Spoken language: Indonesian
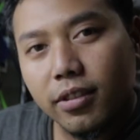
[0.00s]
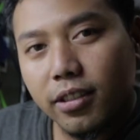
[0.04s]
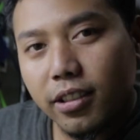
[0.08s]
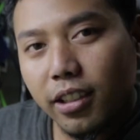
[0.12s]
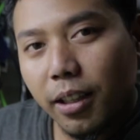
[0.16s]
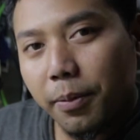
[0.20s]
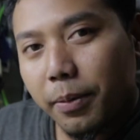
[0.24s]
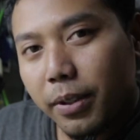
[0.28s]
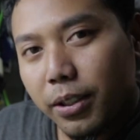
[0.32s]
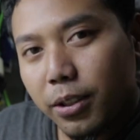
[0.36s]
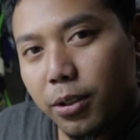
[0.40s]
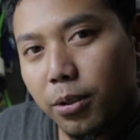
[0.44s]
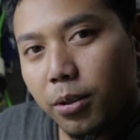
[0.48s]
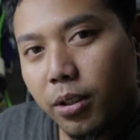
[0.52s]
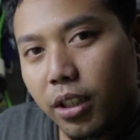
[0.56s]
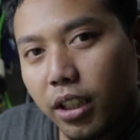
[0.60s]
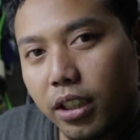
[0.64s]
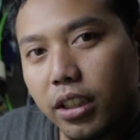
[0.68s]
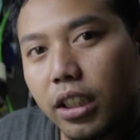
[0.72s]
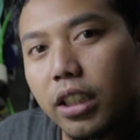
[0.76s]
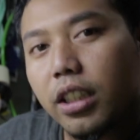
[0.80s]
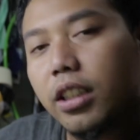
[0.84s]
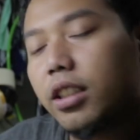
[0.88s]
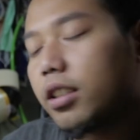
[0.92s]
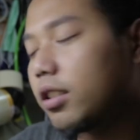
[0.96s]
tampan juga
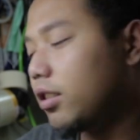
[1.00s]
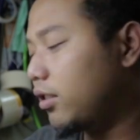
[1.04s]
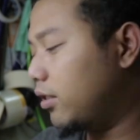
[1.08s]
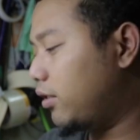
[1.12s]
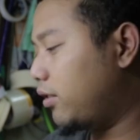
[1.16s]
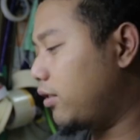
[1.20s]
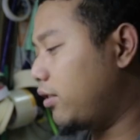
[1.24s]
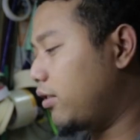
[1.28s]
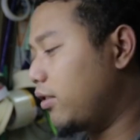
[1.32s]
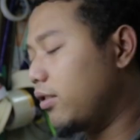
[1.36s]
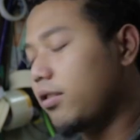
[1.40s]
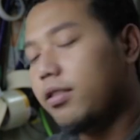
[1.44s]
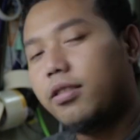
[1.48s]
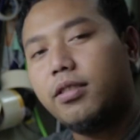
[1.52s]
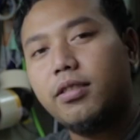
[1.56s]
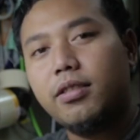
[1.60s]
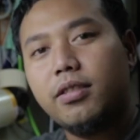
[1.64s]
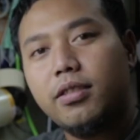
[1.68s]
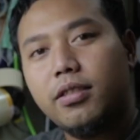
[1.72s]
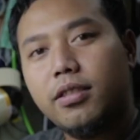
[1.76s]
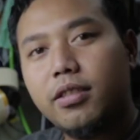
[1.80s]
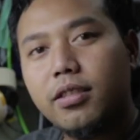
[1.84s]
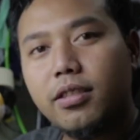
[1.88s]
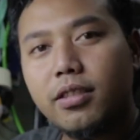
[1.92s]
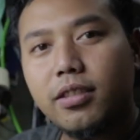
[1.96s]
saya
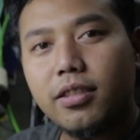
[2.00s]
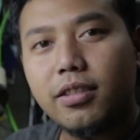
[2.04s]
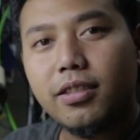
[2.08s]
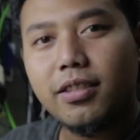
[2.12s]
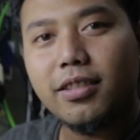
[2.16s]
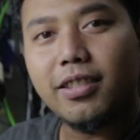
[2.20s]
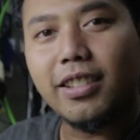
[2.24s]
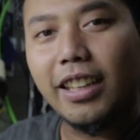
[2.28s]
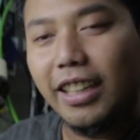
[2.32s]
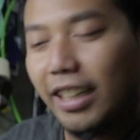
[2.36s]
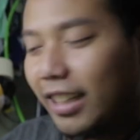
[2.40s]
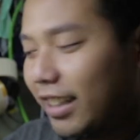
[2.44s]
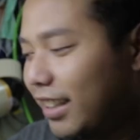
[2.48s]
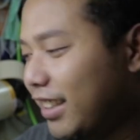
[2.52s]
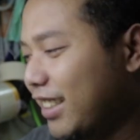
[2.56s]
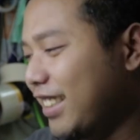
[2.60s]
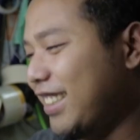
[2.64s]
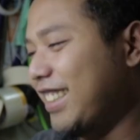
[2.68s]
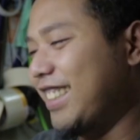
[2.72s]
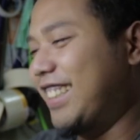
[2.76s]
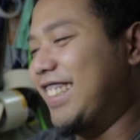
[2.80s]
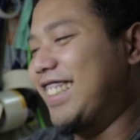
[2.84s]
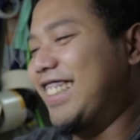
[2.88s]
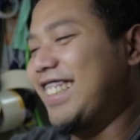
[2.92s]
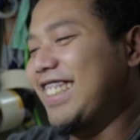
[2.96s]

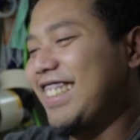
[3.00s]
hehehe